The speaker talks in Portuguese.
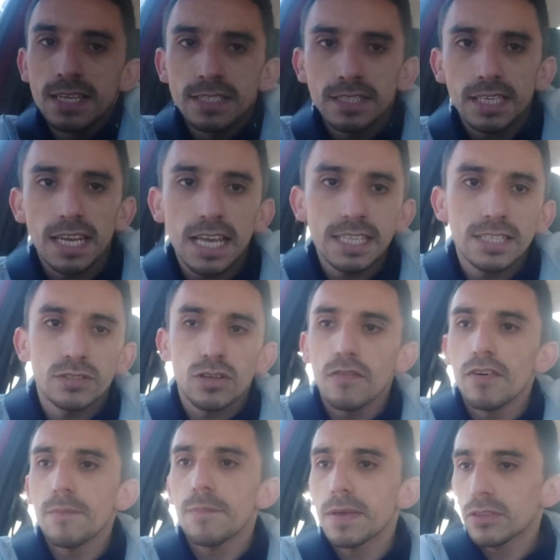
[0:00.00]
Será se
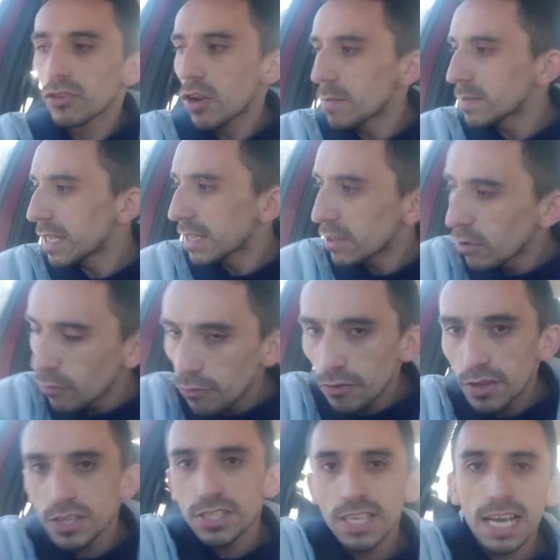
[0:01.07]
Nova Petrópolis é tão
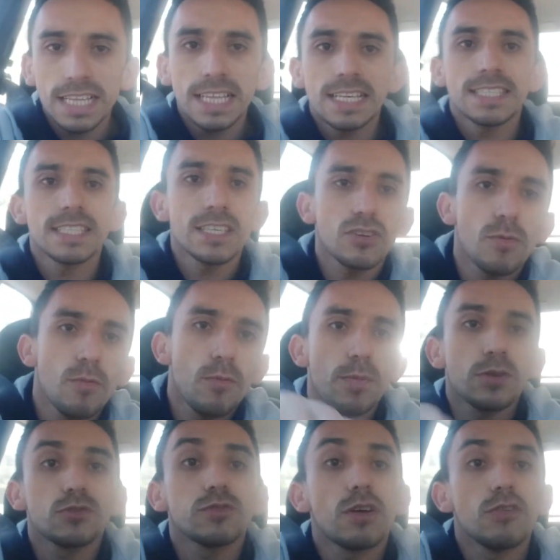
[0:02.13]
fechada assim como o
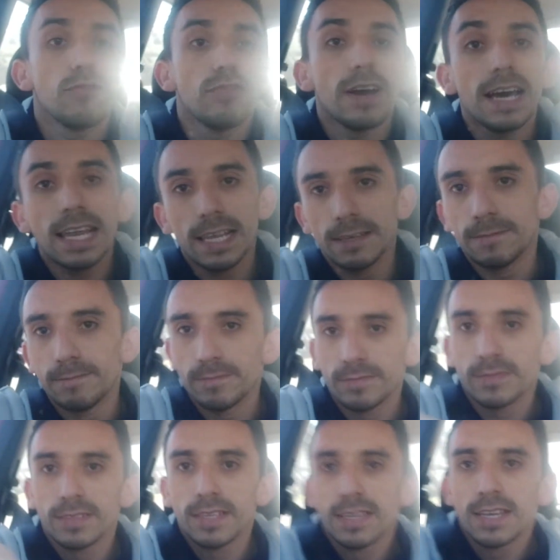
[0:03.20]
pessoal fala?
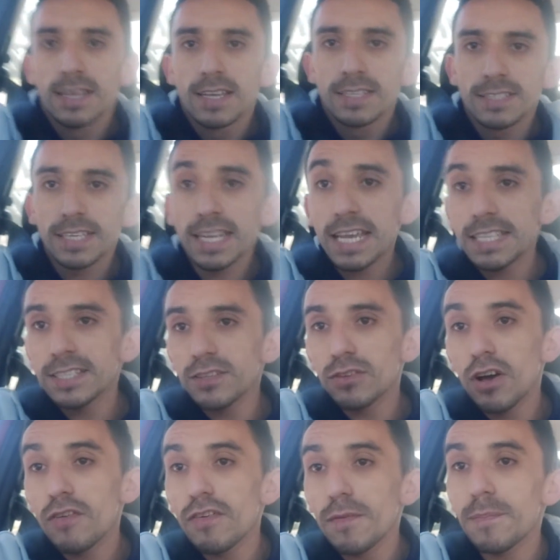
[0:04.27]
Será se
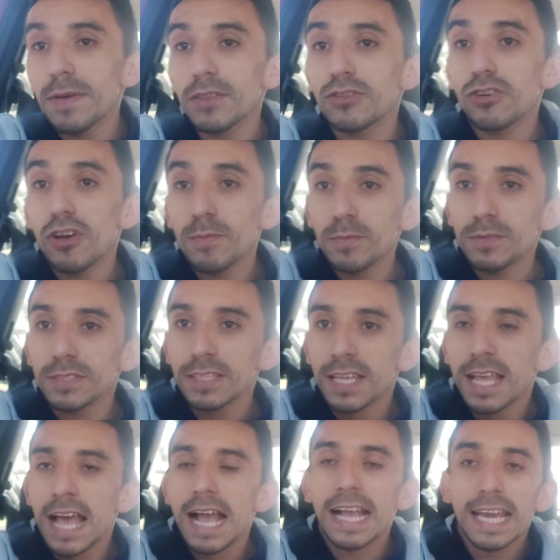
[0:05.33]
Nova Petrópolis,
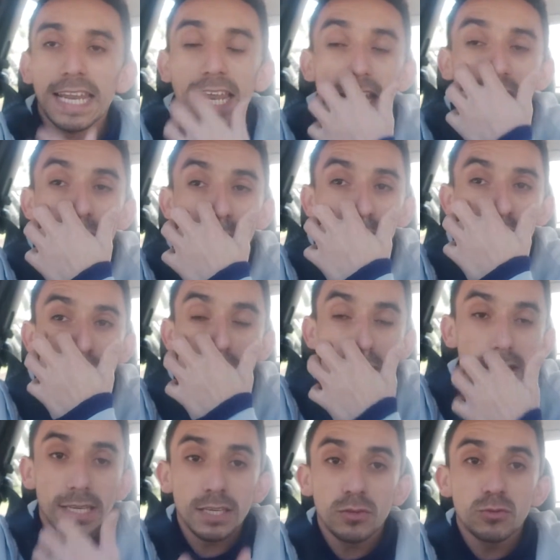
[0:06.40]
a galera do
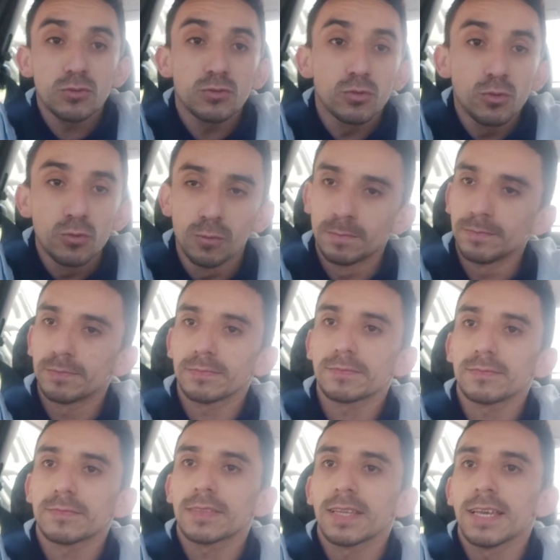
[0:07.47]
pessoal daqui do sul,
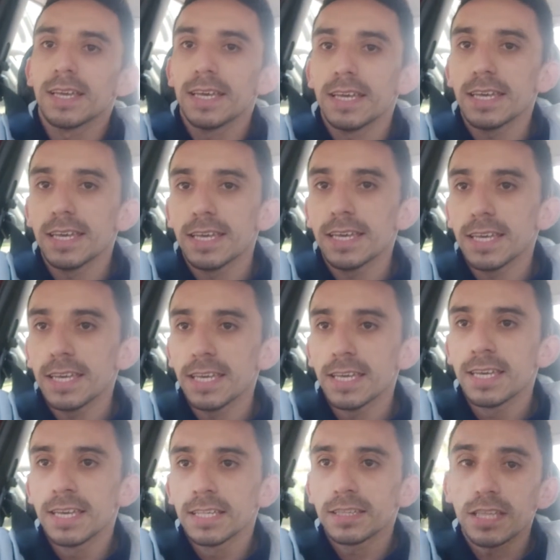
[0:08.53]
é,
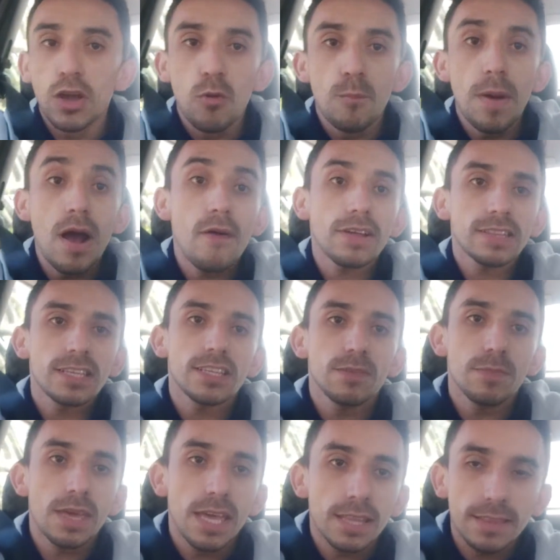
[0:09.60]
tem um mau
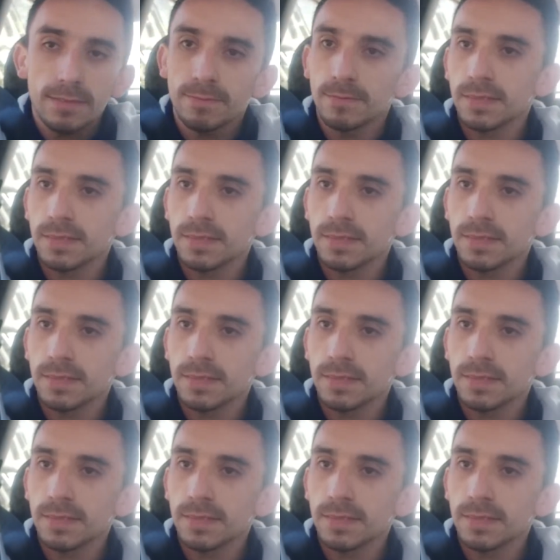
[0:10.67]
atendimento?